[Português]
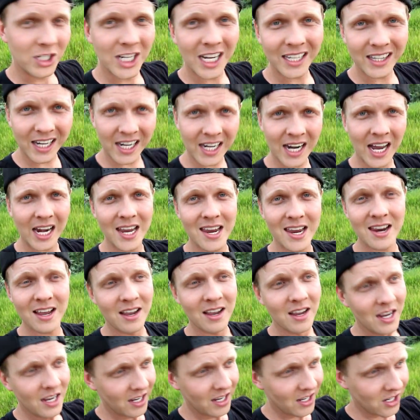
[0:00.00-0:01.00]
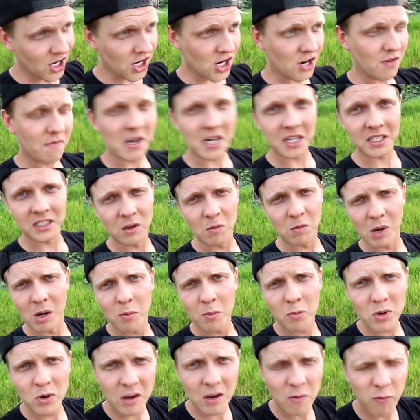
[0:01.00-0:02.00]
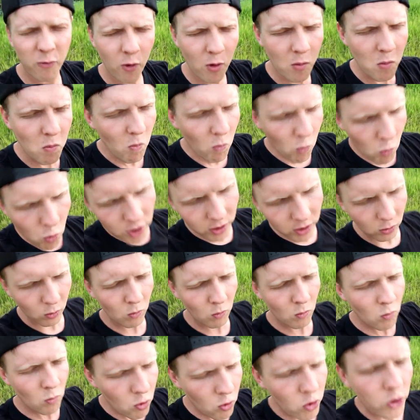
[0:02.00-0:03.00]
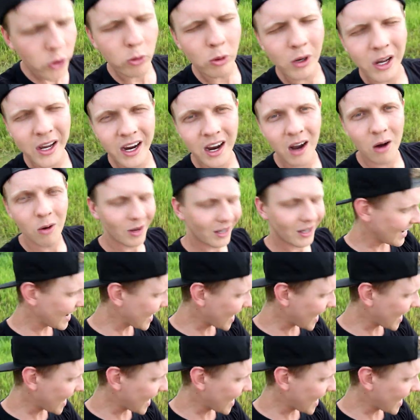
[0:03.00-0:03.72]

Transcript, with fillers: De adrenalina e de diversão, mano, porque foi muito, muito legal.